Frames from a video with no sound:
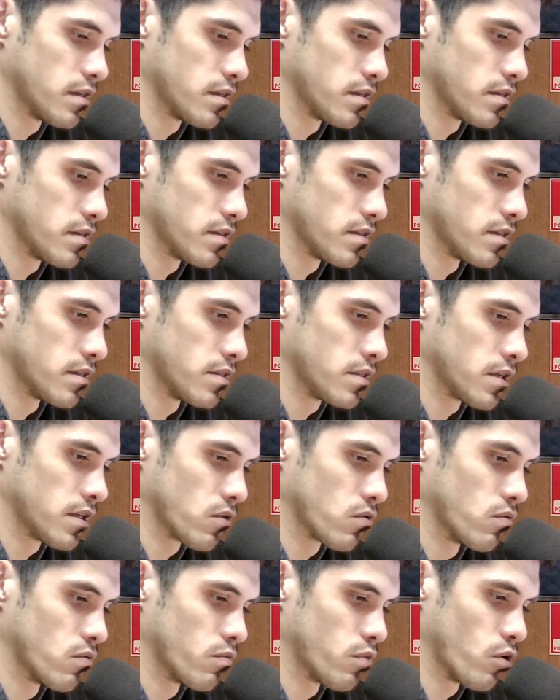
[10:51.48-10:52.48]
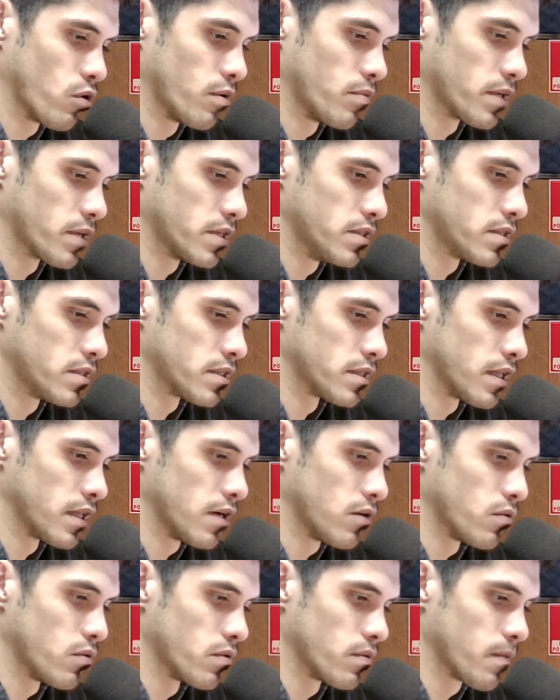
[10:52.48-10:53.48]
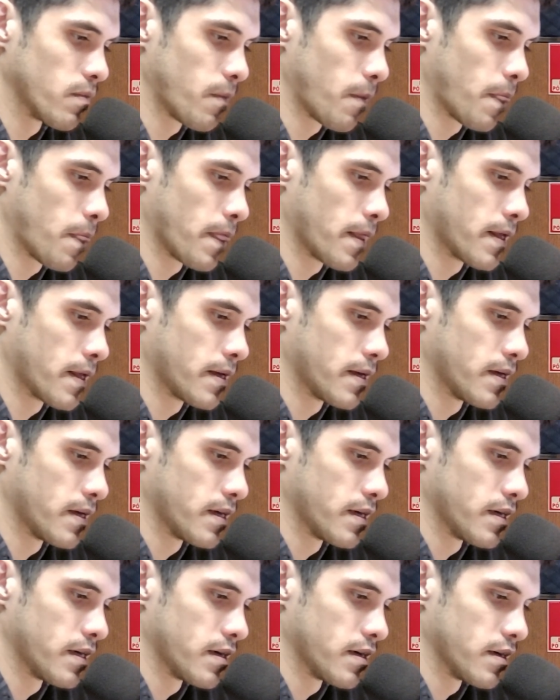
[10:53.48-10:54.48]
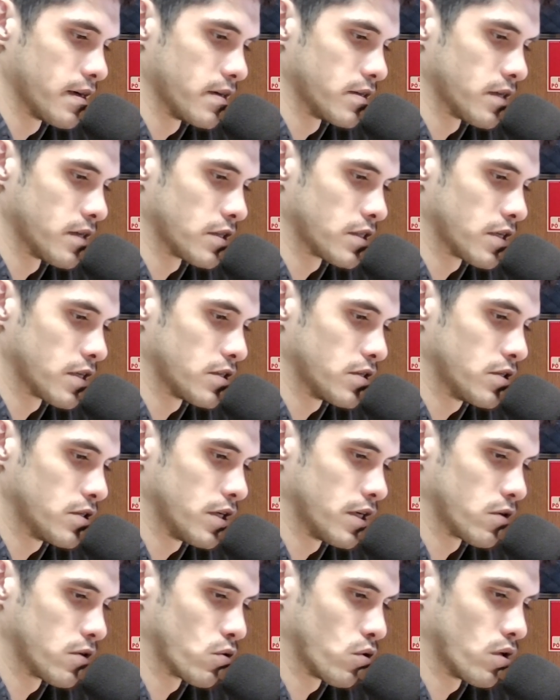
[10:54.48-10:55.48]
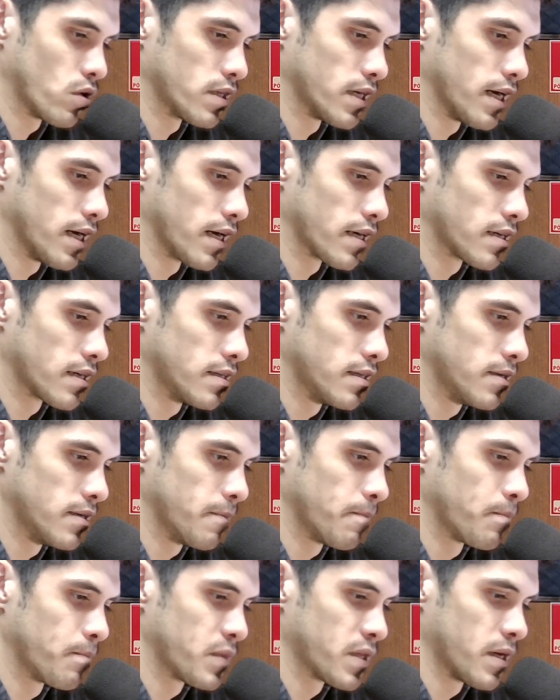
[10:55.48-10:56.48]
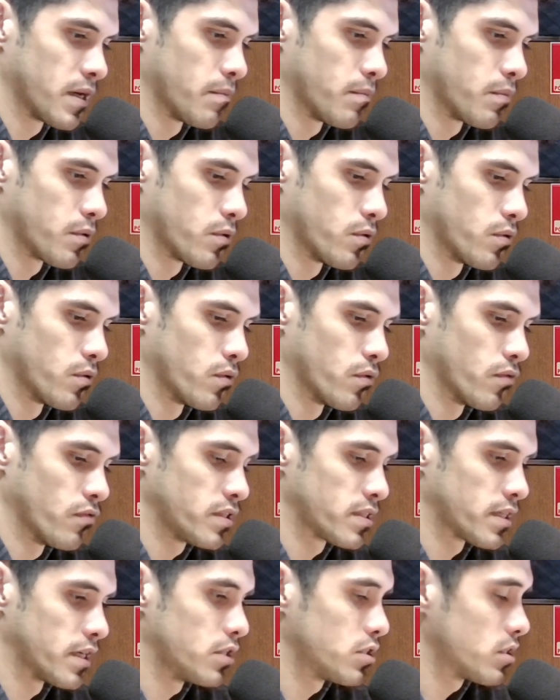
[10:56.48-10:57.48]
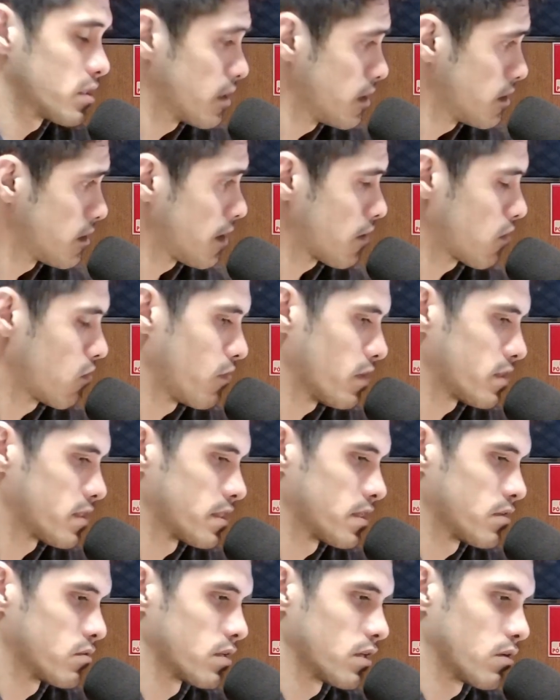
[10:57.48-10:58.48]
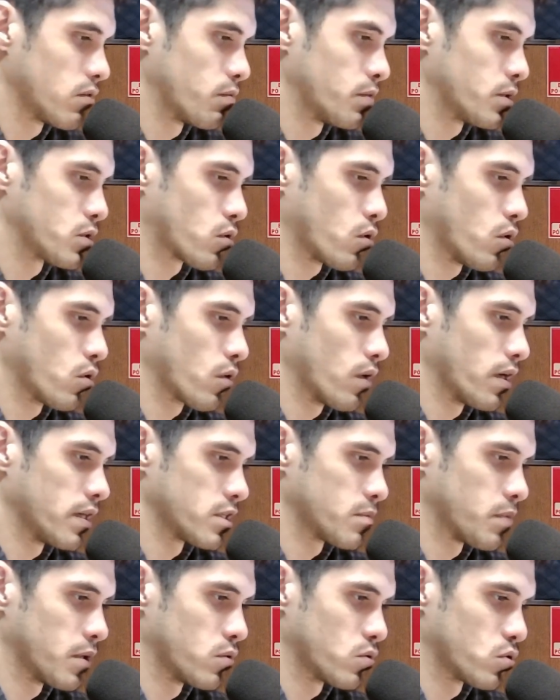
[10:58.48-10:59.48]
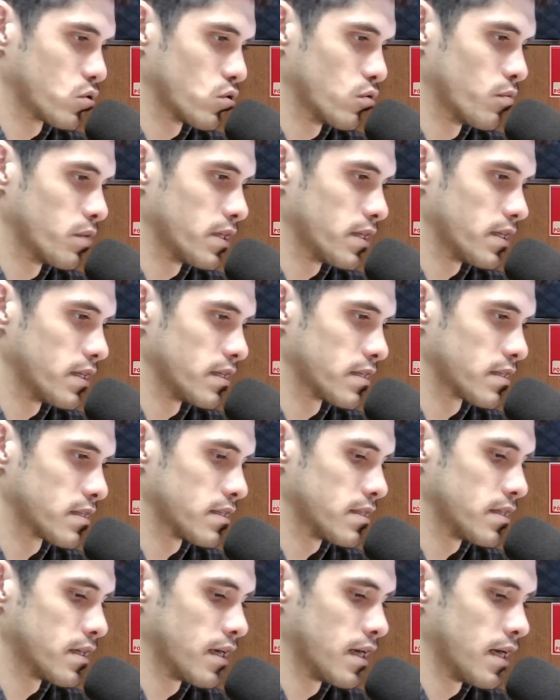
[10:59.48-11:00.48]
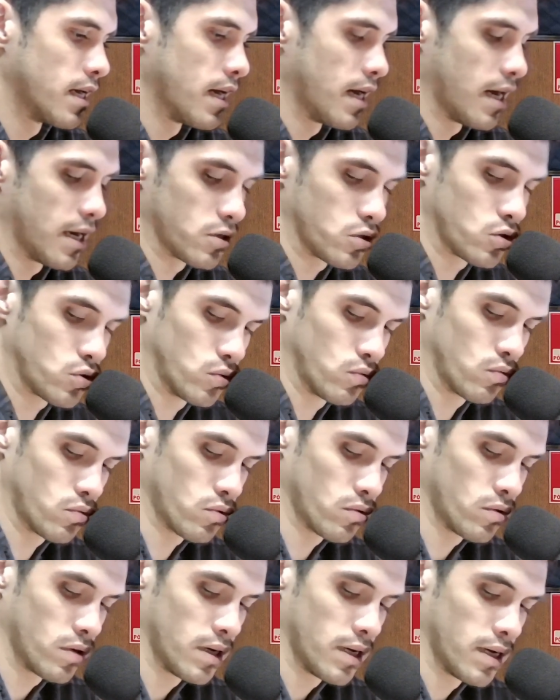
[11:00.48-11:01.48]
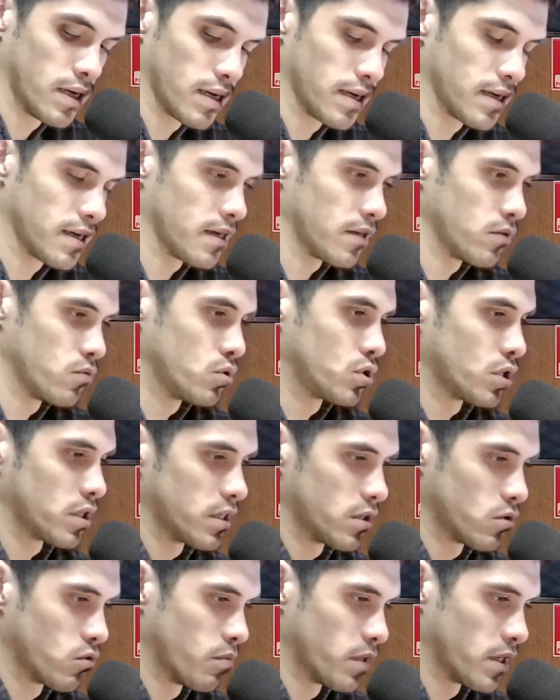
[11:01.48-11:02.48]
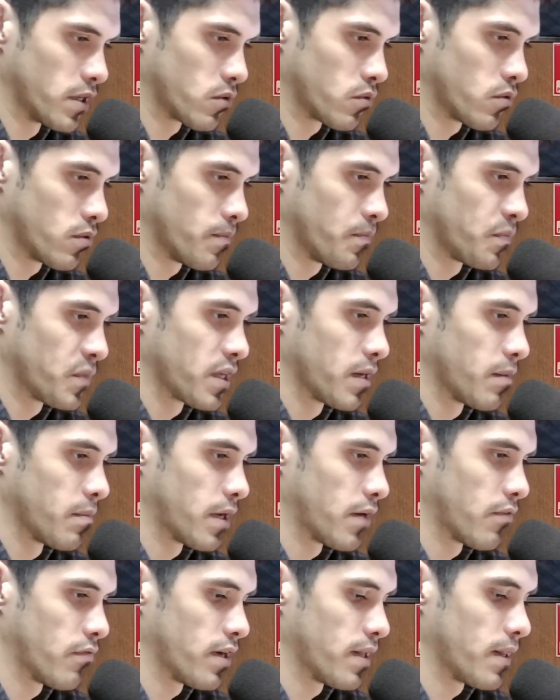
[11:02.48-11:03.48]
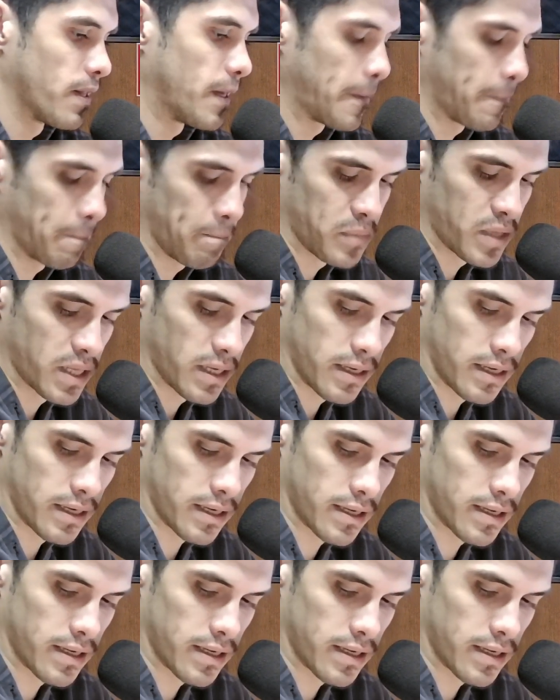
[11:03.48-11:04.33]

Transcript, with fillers: A gente está com um problema aqui de sinal. Já já a gente retorna aqui para o Vicente, que está conversando, né, o psicólogo, a respeito sobre esse assunto é, do Janeiro Branco, para falar é,